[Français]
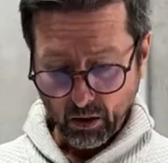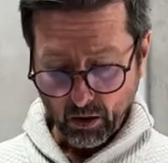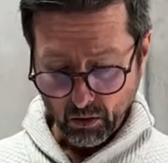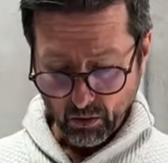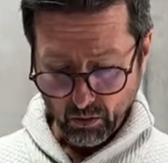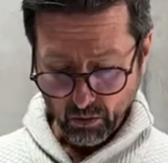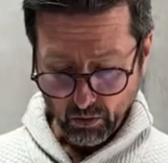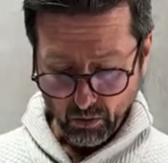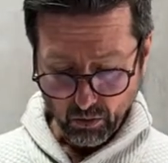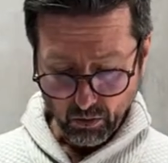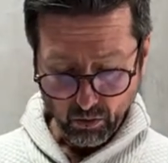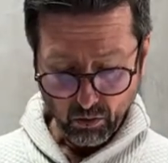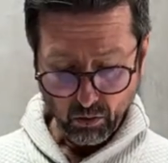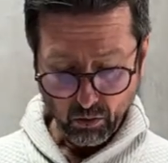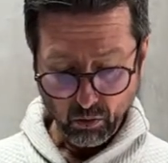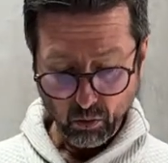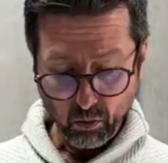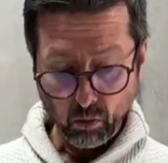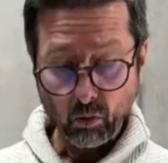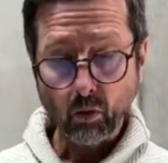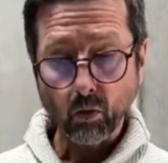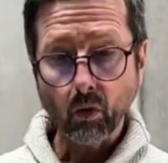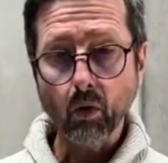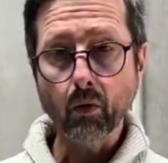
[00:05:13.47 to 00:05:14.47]
Euh,
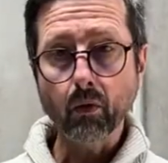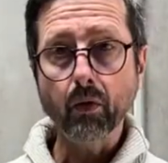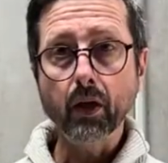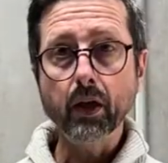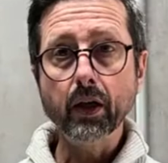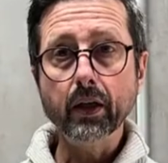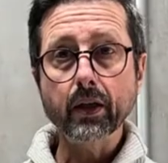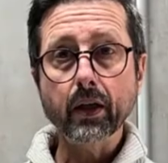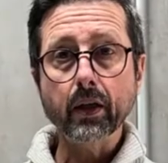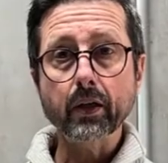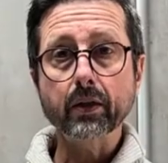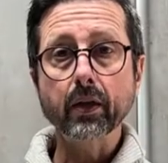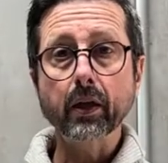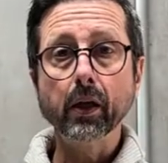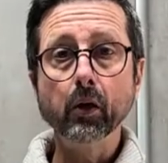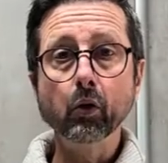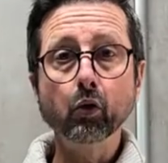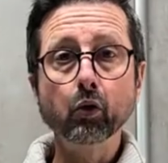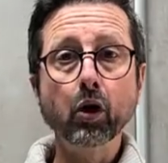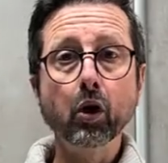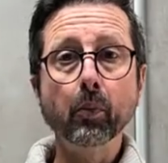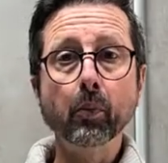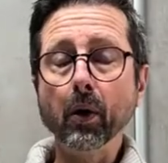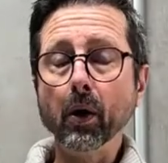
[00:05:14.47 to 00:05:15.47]
on va les installer au
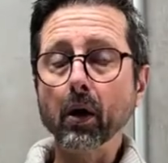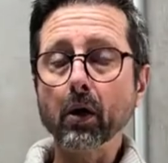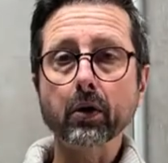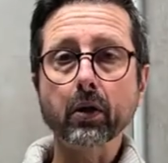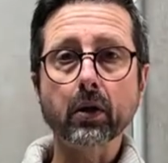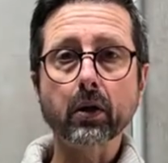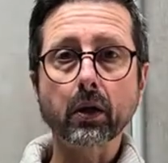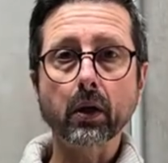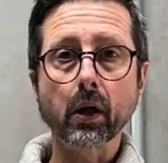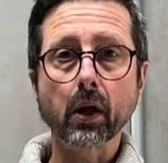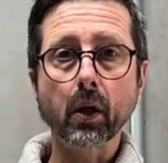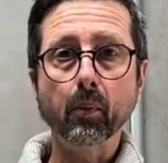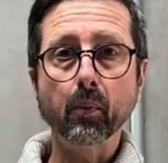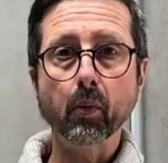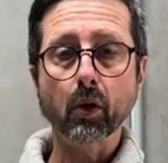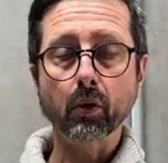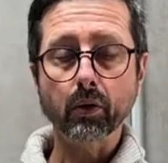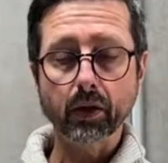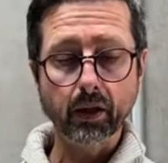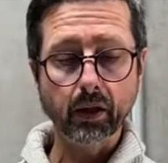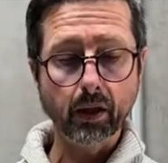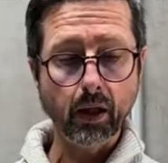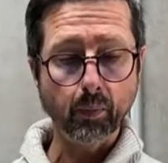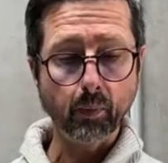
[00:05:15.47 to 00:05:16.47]
départ, ça c'est à la
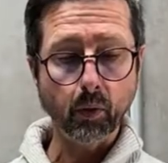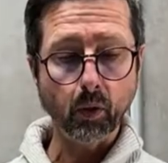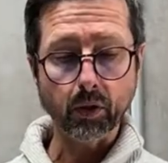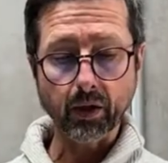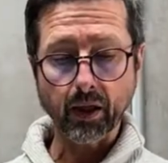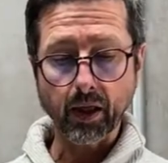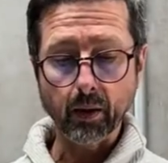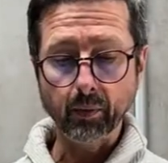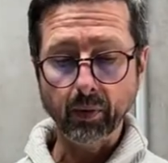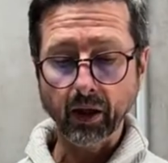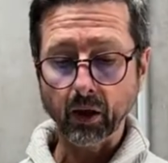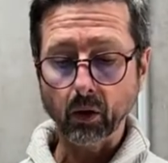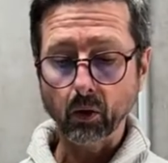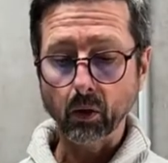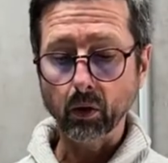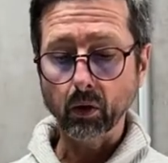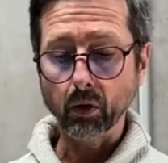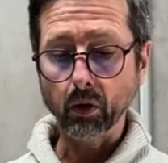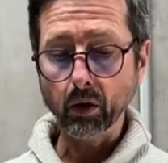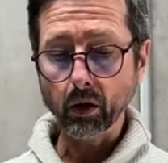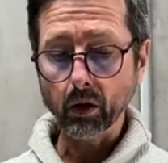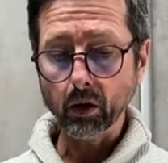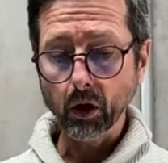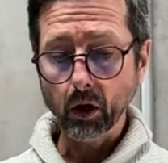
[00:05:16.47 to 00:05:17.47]
portée de n'importe quel
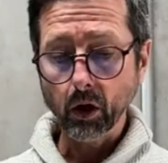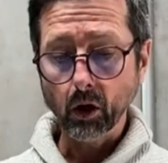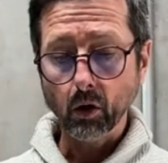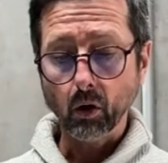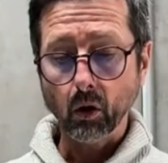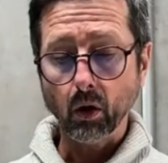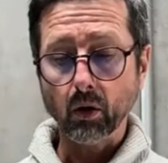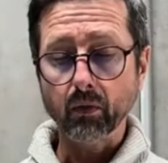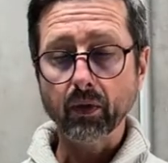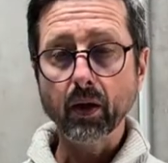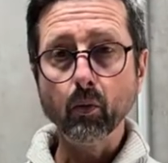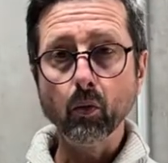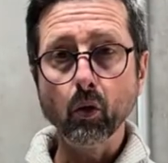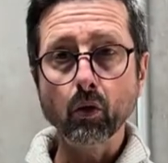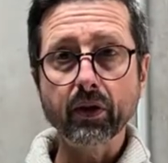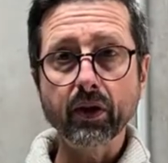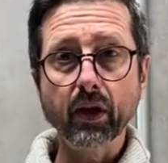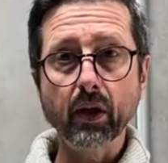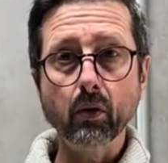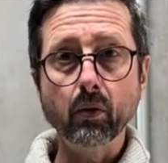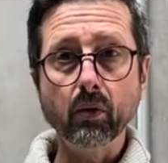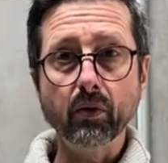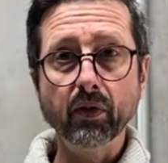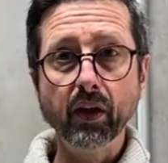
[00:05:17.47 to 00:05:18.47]
bricoleur. On va
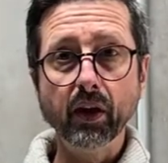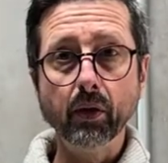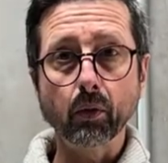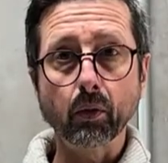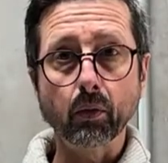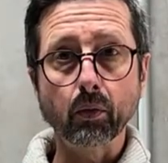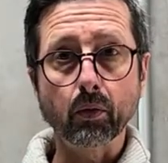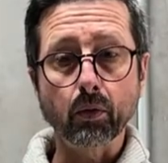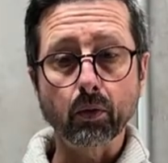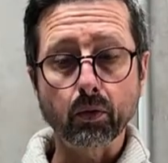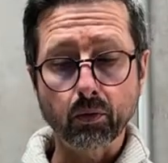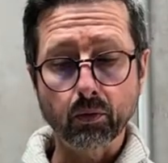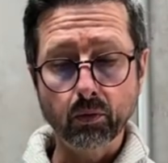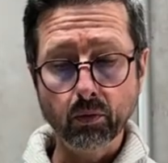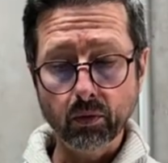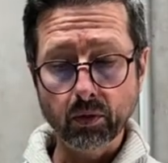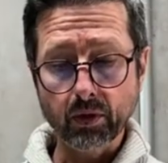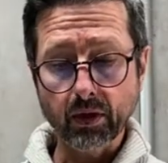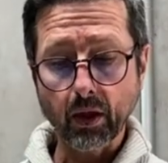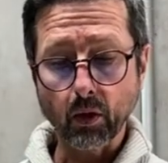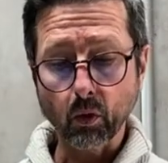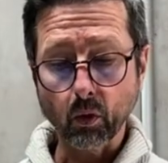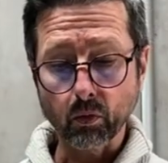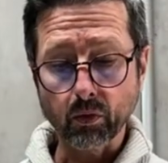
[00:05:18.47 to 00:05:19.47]
monter le filtre dessus,
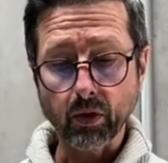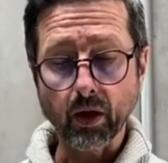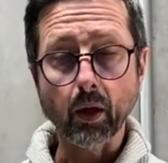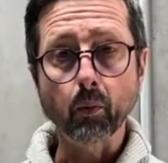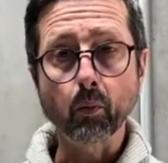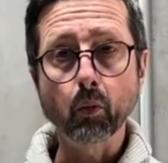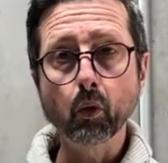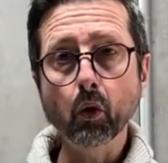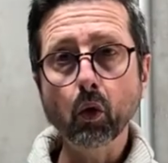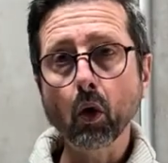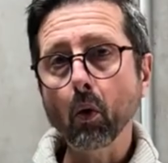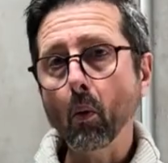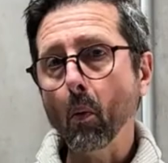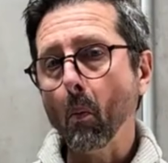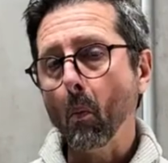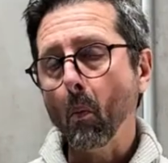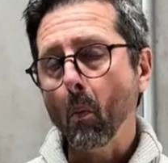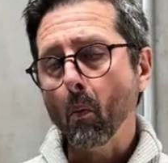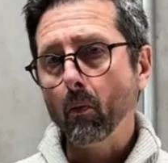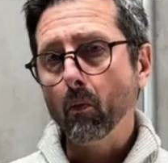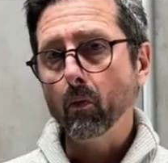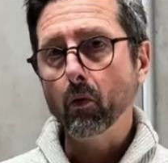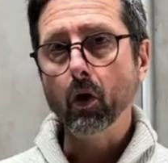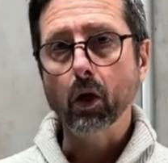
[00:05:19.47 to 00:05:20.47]
ça contre un mur.
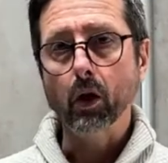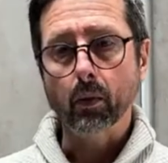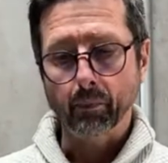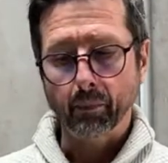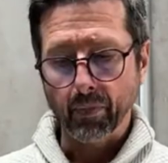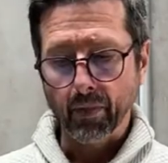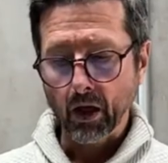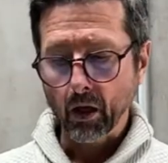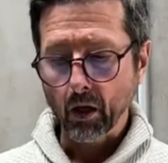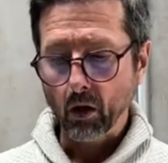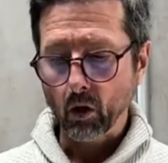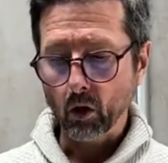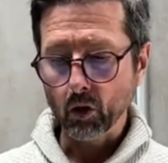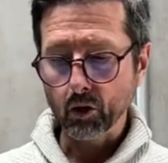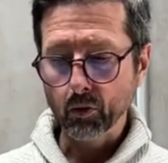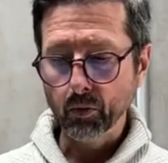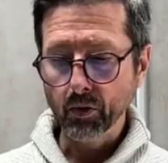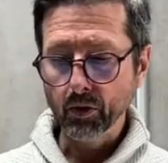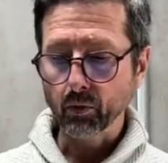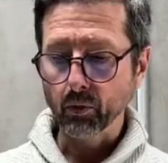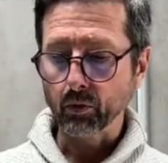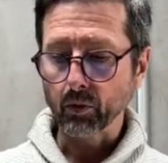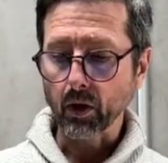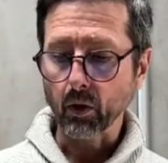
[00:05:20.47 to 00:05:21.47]
Voilà.
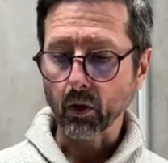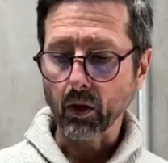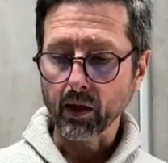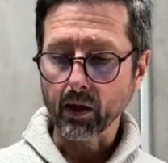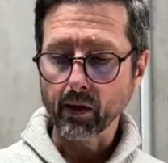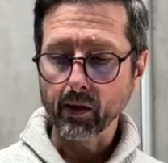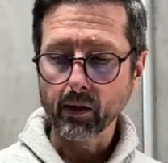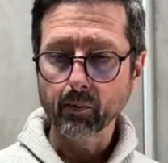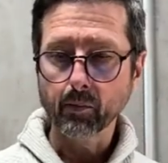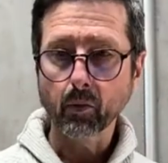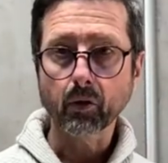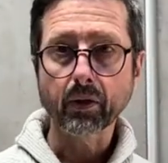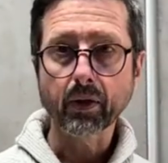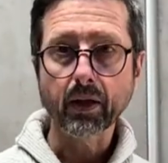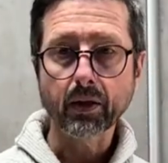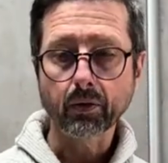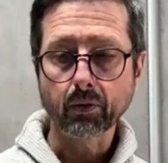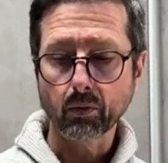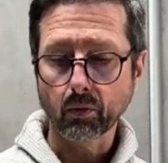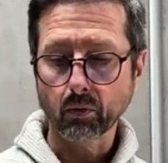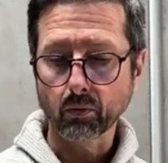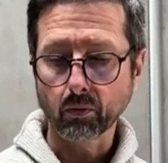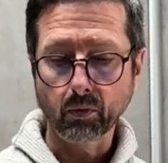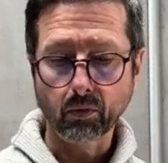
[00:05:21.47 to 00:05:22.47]
Ensuite, on aura
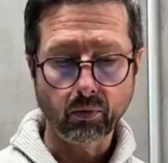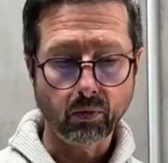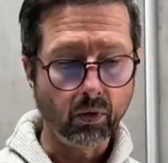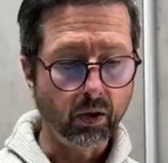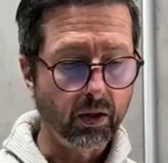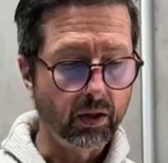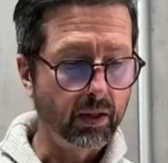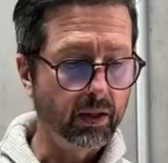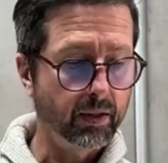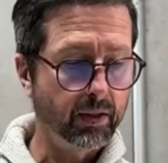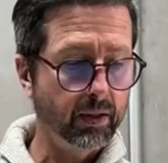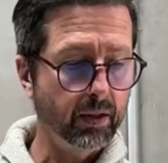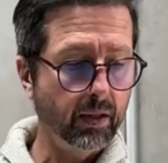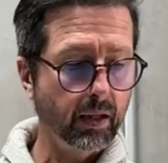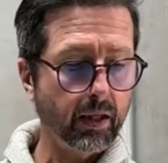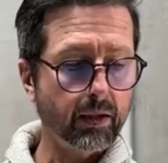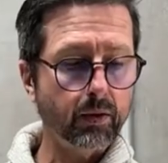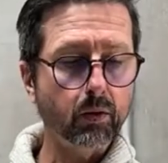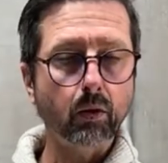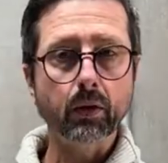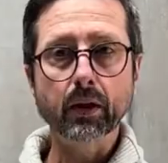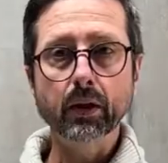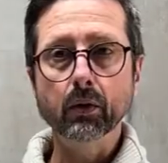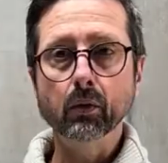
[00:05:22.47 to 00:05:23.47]
l'alimentation d'eau froide ici, la
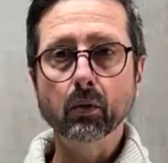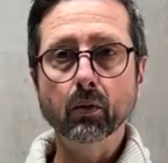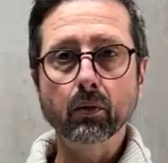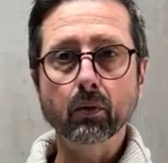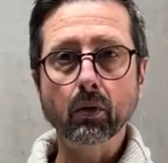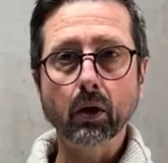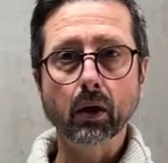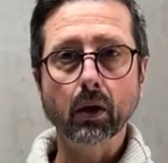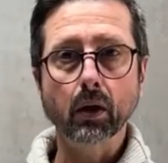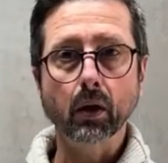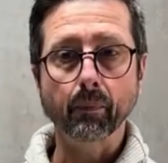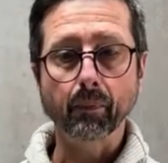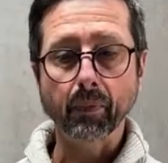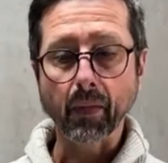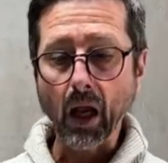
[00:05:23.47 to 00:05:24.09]
sortie d'eau froide là.